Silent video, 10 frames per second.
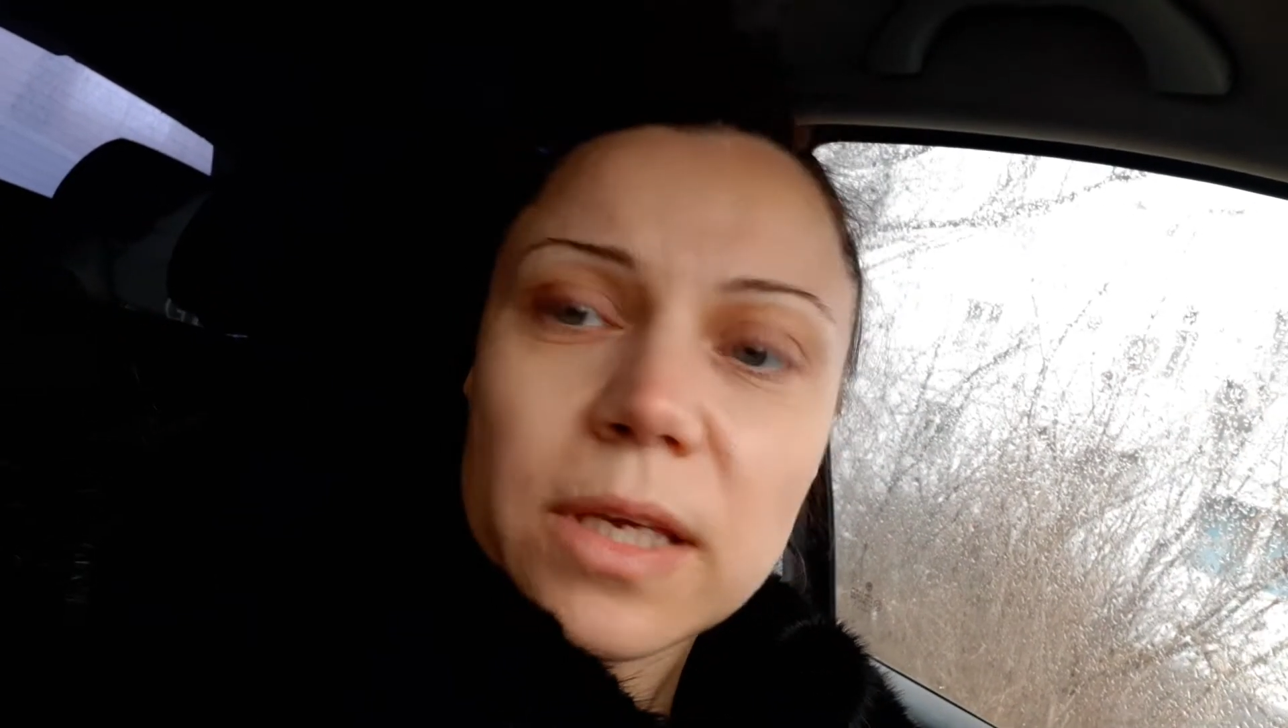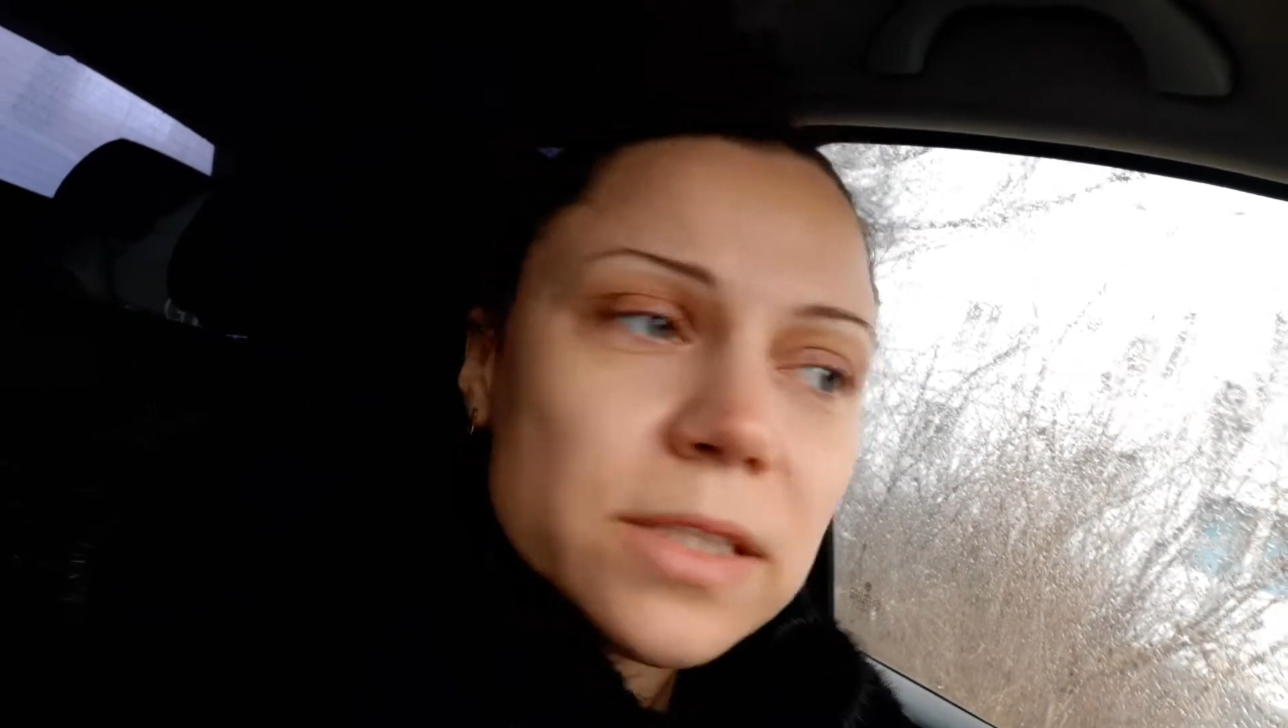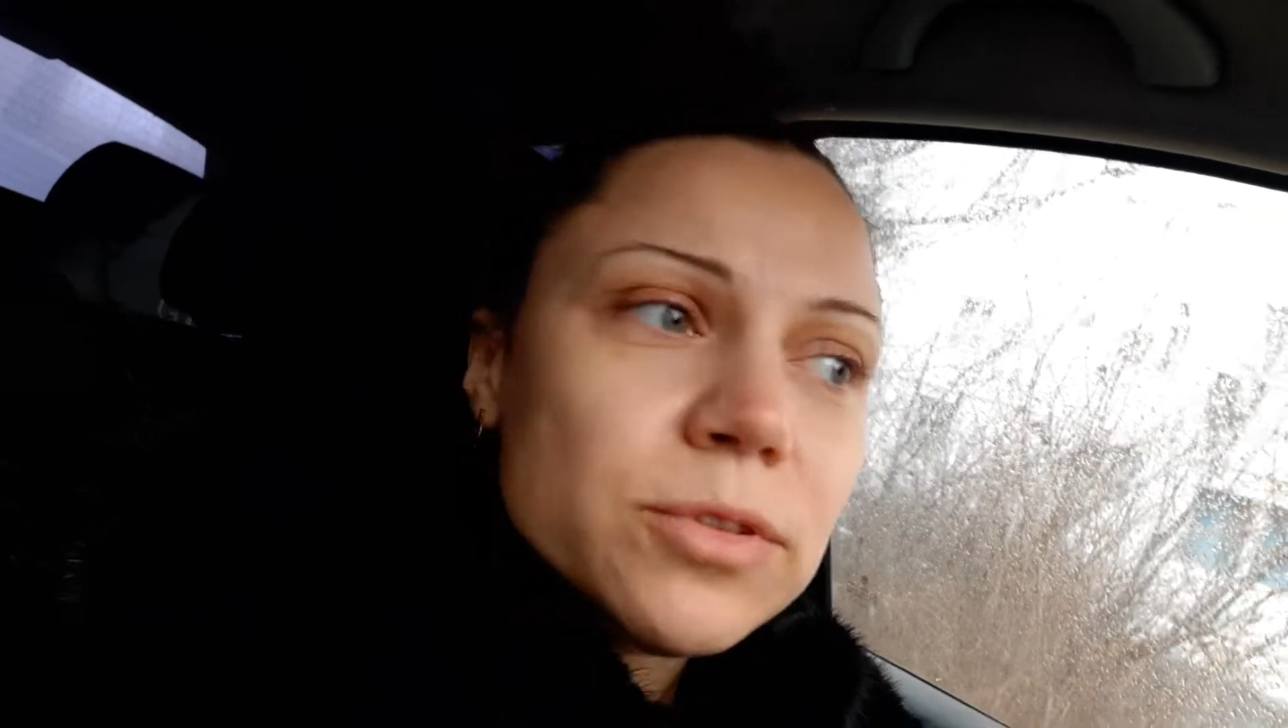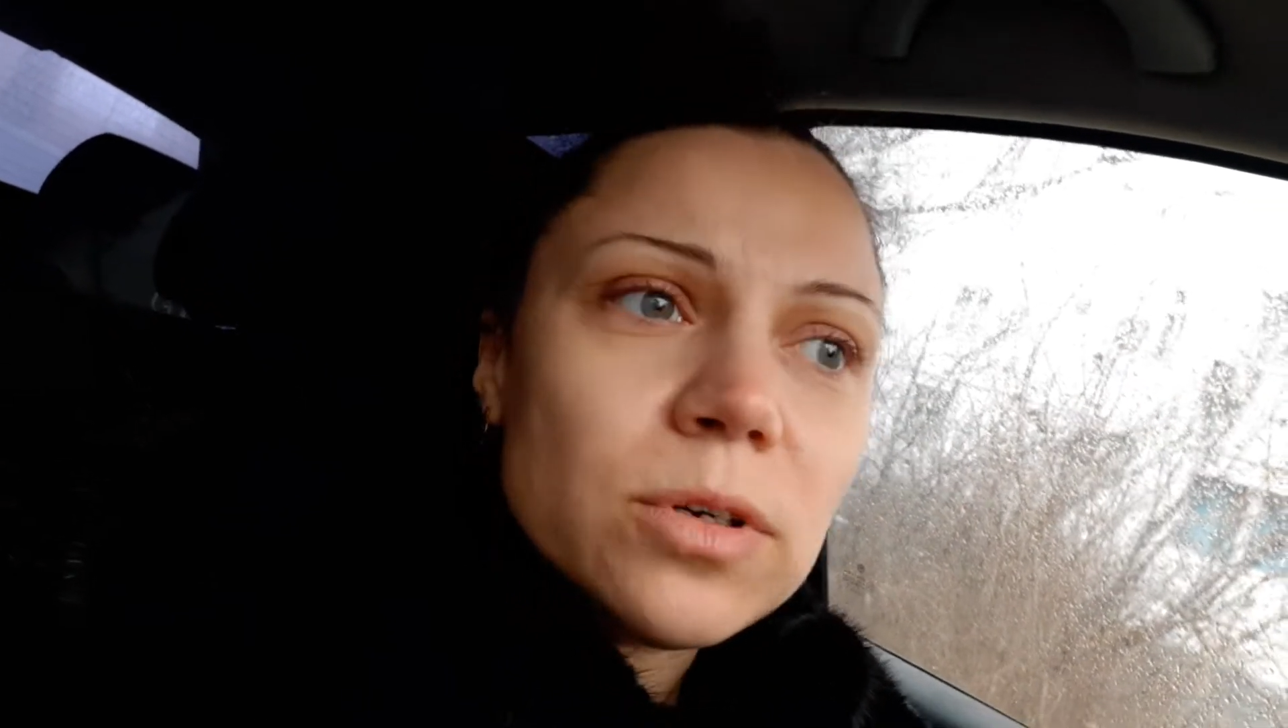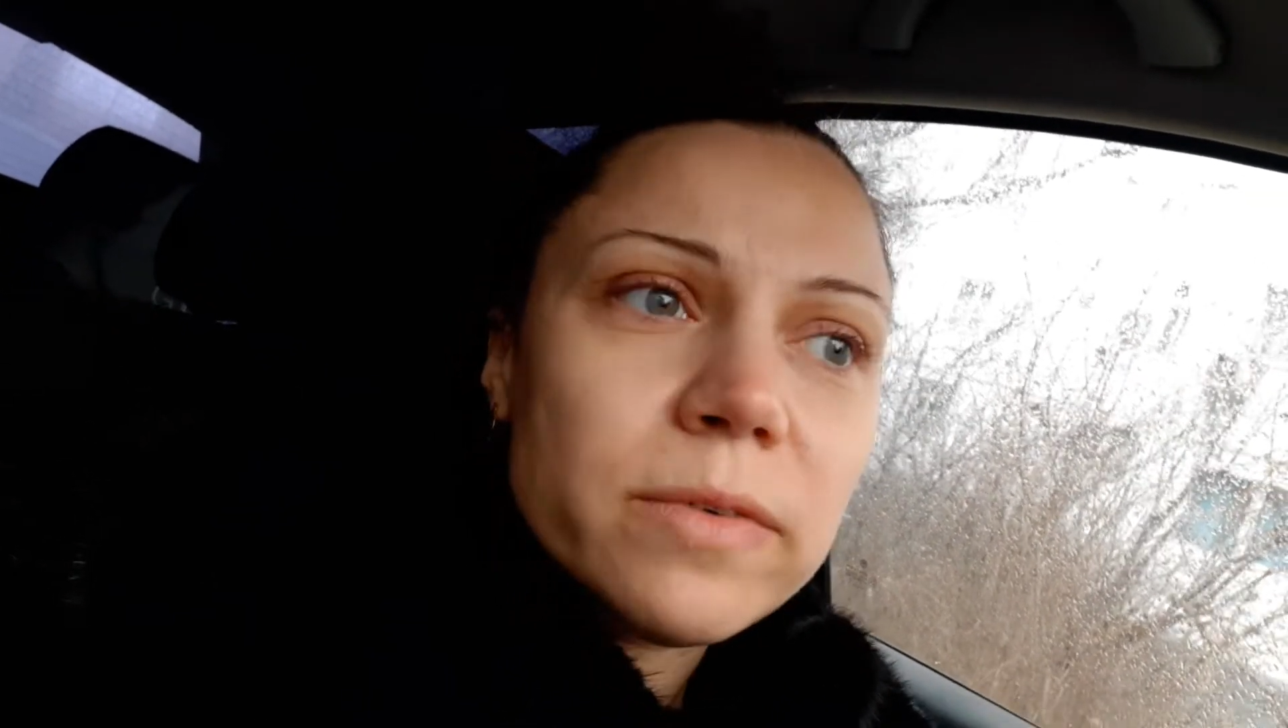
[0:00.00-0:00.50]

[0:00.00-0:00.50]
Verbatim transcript: я за все